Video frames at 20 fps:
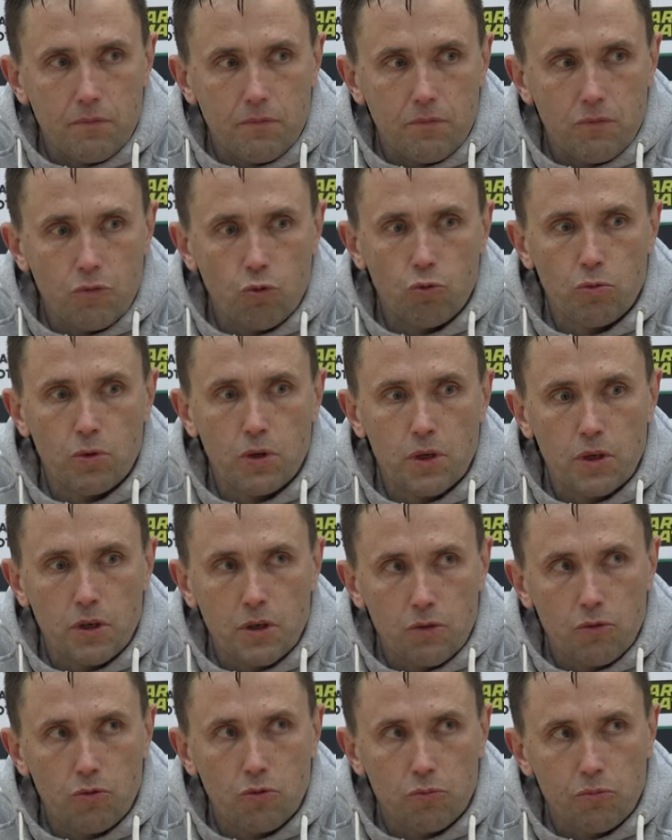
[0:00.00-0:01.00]
думали,
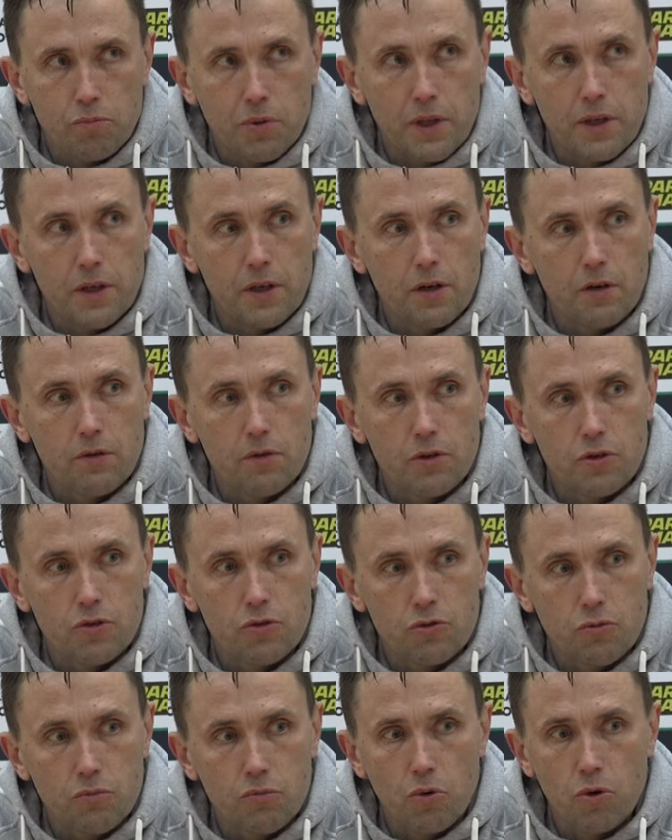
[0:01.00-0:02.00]
ну, планировали,
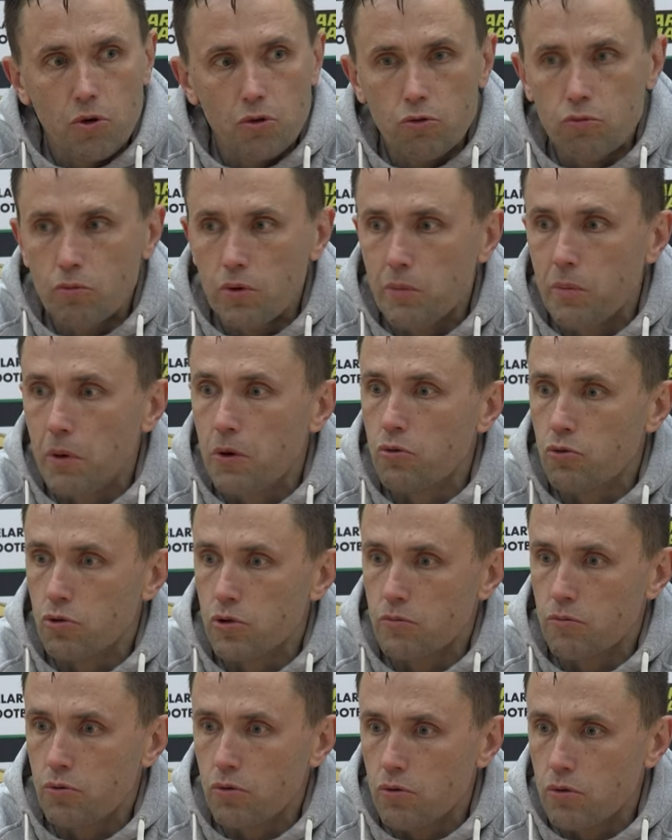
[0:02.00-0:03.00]
что поле, думали,
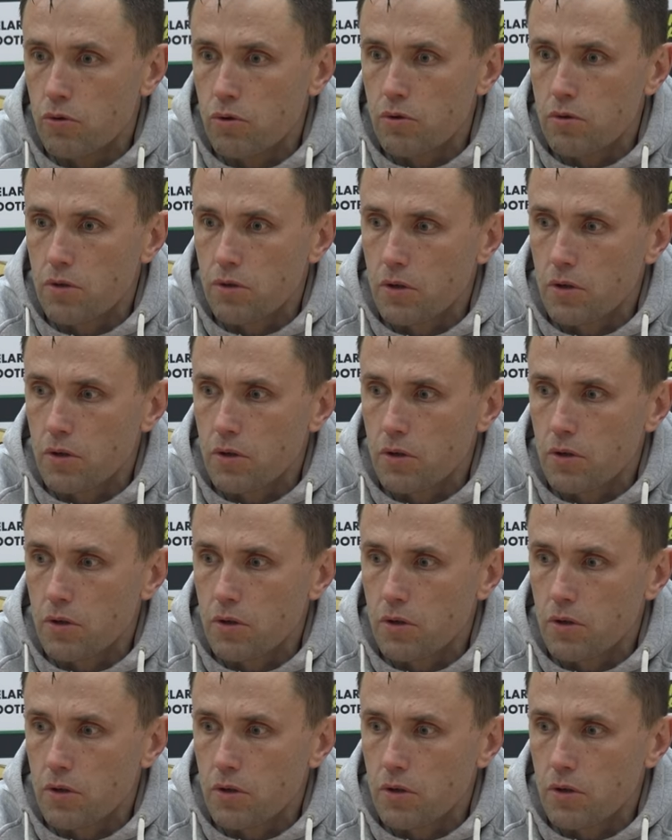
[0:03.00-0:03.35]
похуже будет.